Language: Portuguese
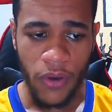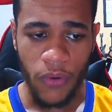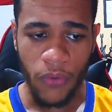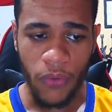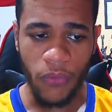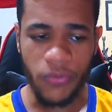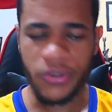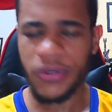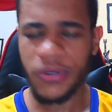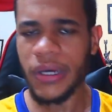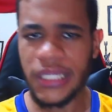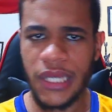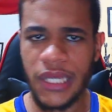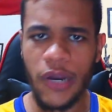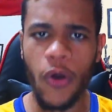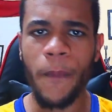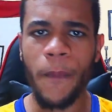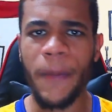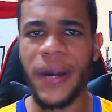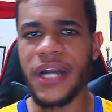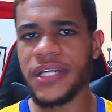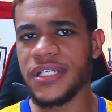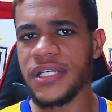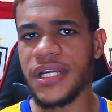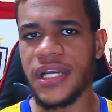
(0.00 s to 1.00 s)
até
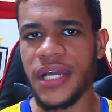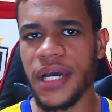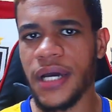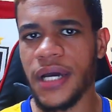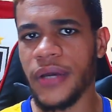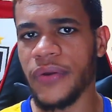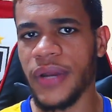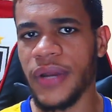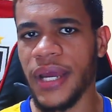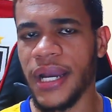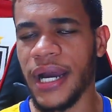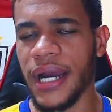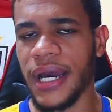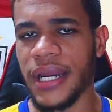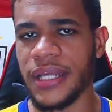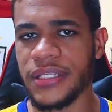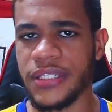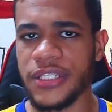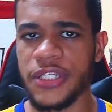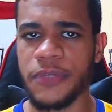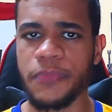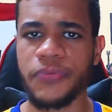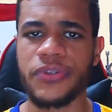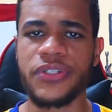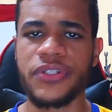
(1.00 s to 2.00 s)
compartilhando, né, cara,
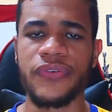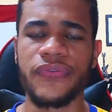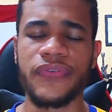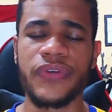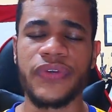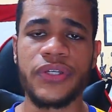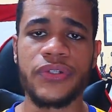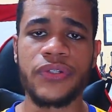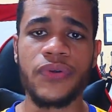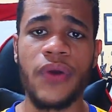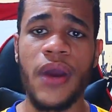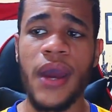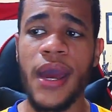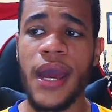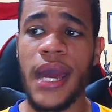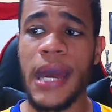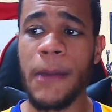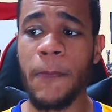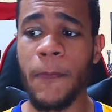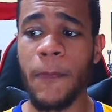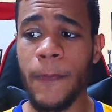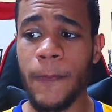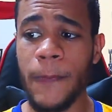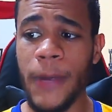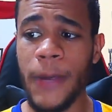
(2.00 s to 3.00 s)
esse tipo de vídeo. É,
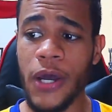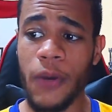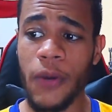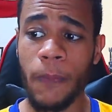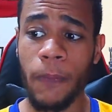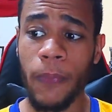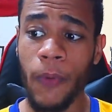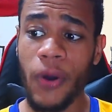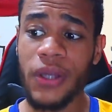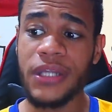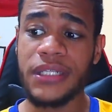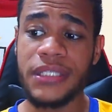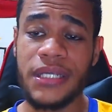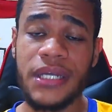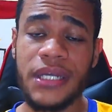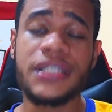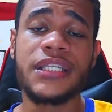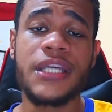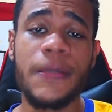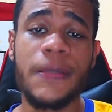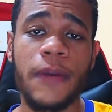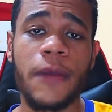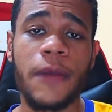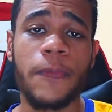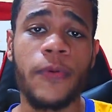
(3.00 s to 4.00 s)
mano, pode ser
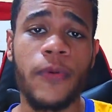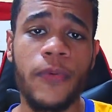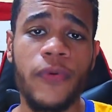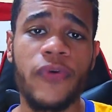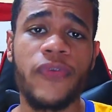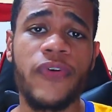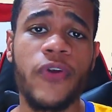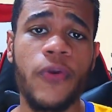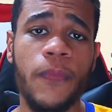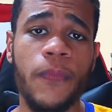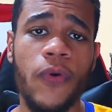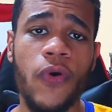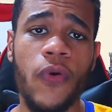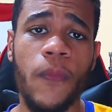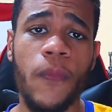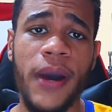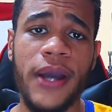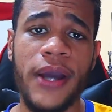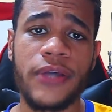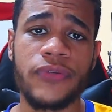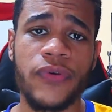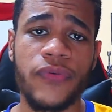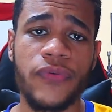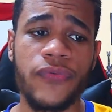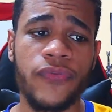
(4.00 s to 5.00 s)
sim para promover um pouco
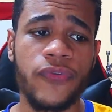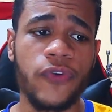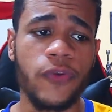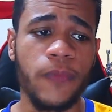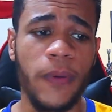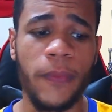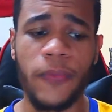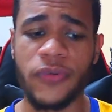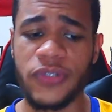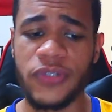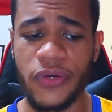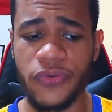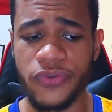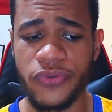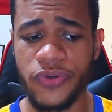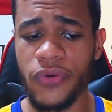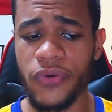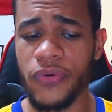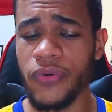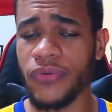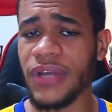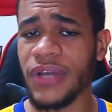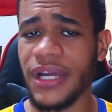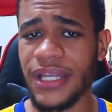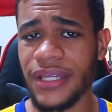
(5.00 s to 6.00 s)
mais o eFootball, pra mostrar que o
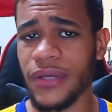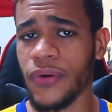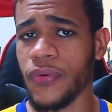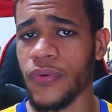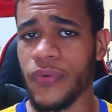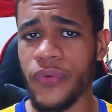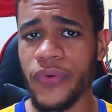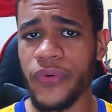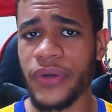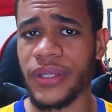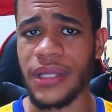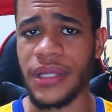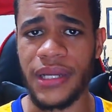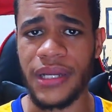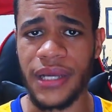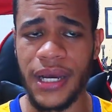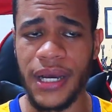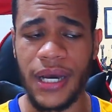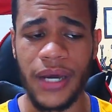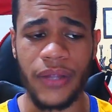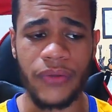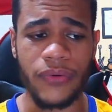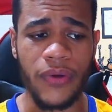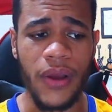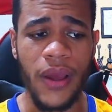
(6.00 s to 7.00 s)
jogo não tá tão ruim, tá
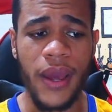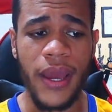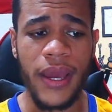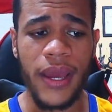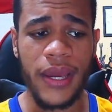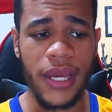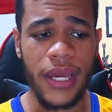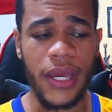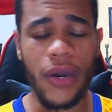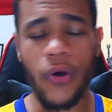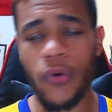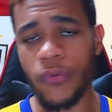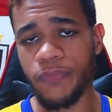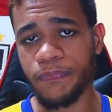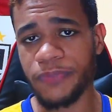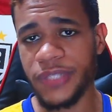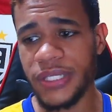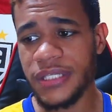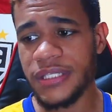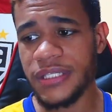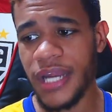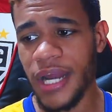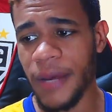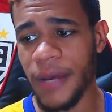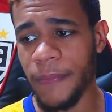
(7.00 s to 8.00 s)
ligado? Eu,
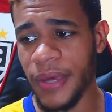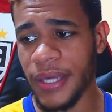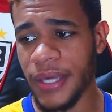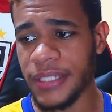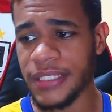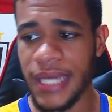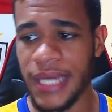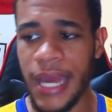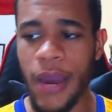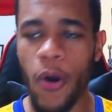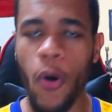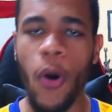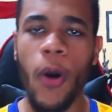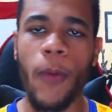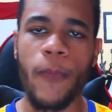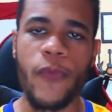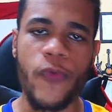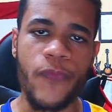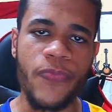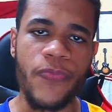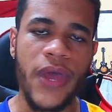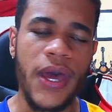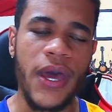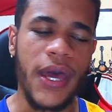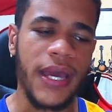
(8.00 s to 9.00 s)
sinceramente, é
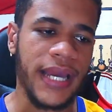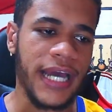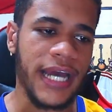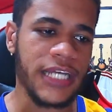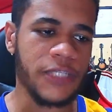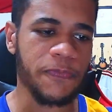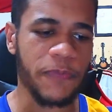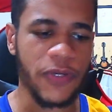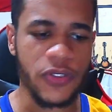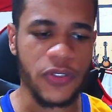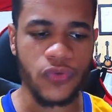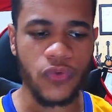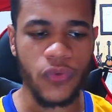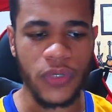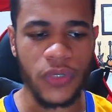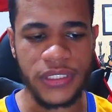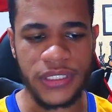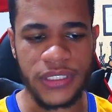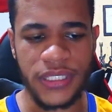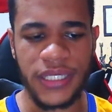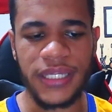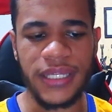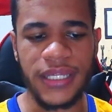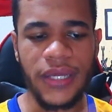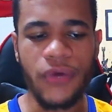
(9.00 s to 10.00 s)
óbvio que as
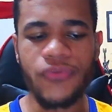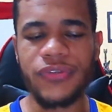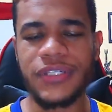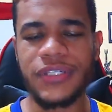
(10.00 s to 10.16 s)
pessoas que não se